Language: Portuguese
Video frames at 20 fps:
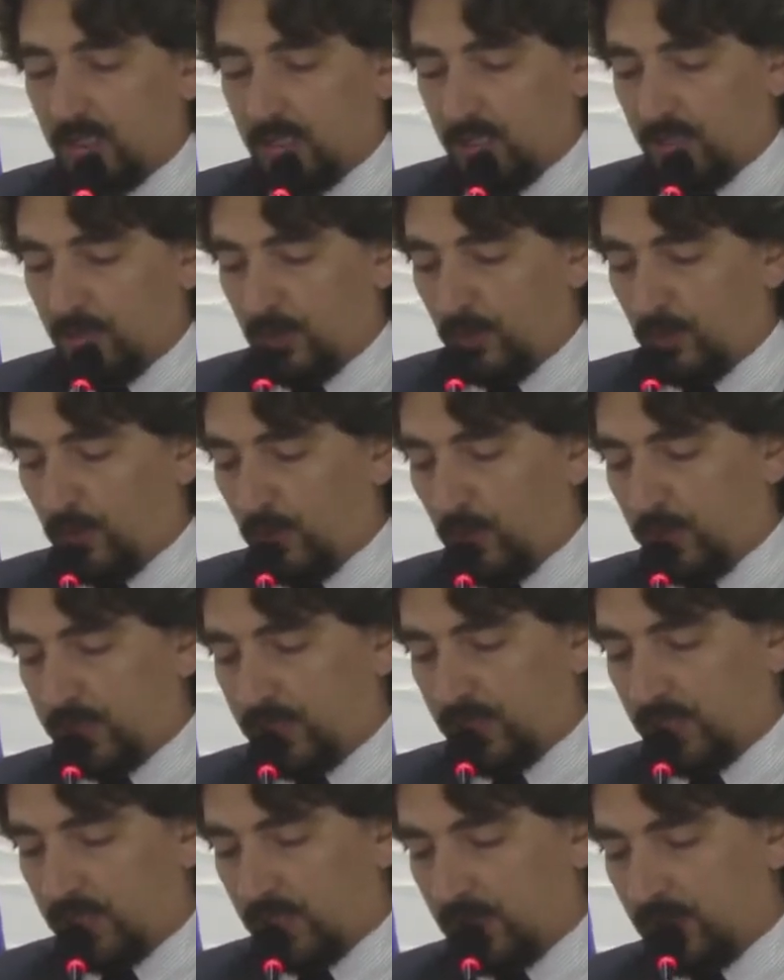
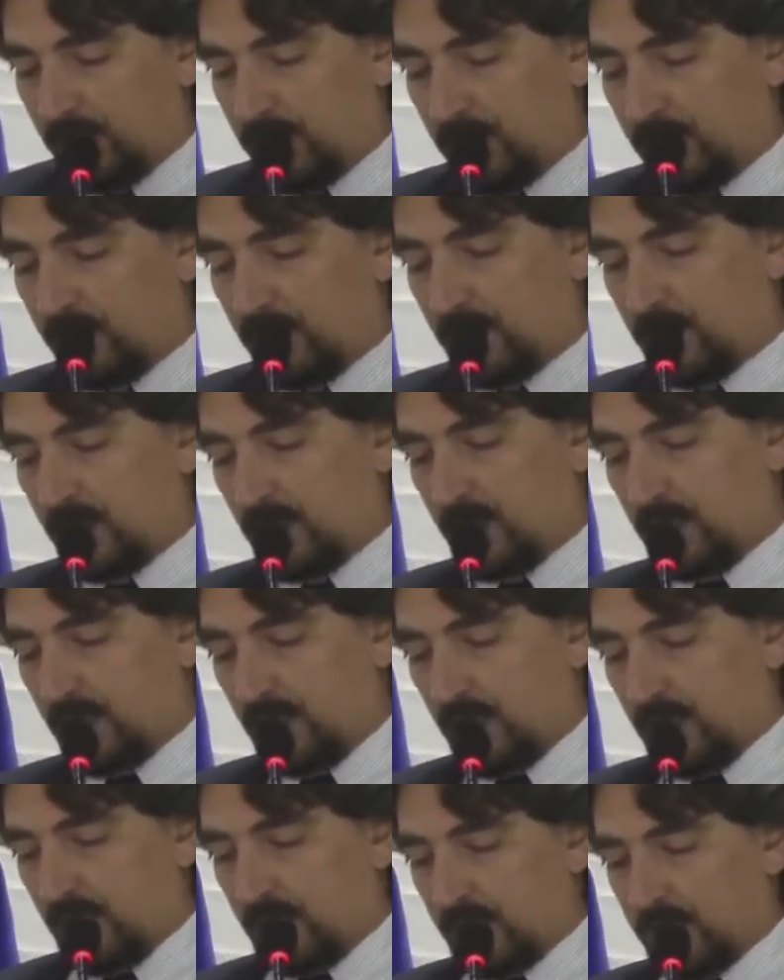Hoje,
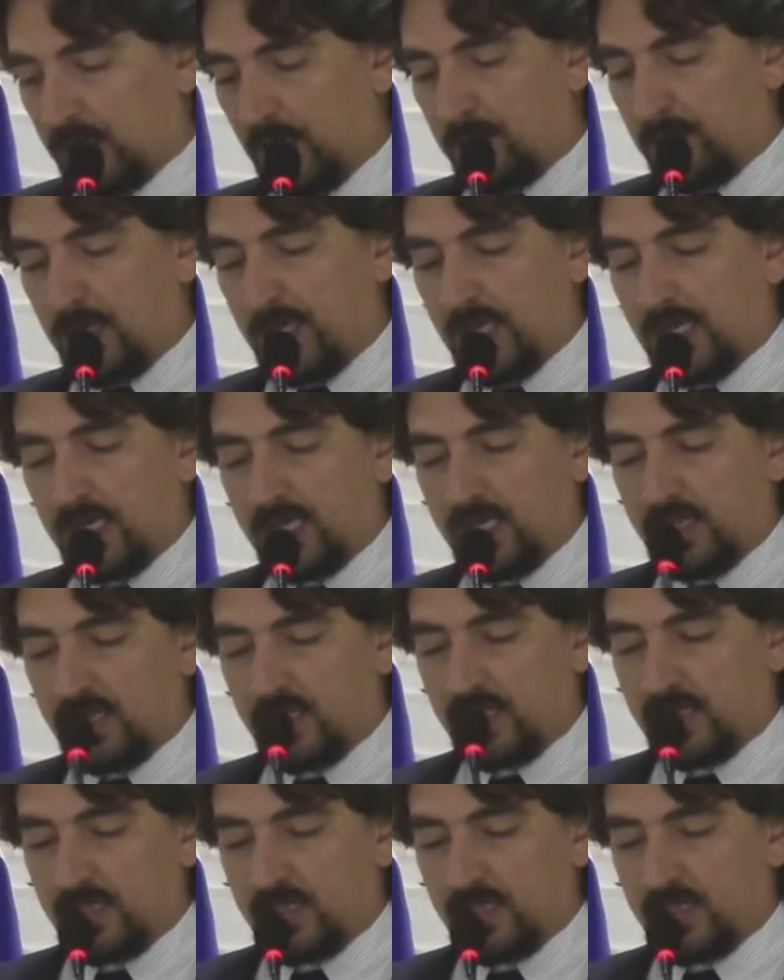também,